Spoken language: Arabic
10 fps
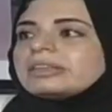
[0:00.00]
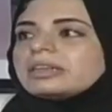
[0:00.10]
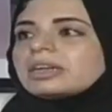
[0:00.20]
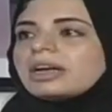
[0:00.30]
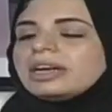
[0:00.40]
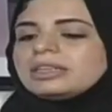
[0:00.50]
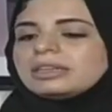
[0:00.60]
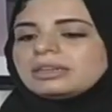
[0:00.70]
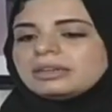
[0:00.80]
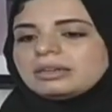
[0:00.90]
الطريقه
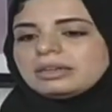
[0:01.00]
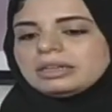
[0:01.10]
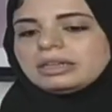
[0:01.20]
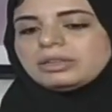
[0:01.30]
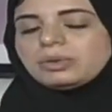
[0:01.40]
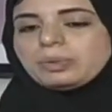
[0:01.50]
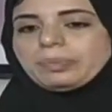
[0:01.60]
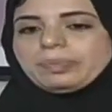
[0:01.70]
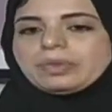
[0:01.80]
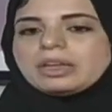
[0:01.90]
احنا انه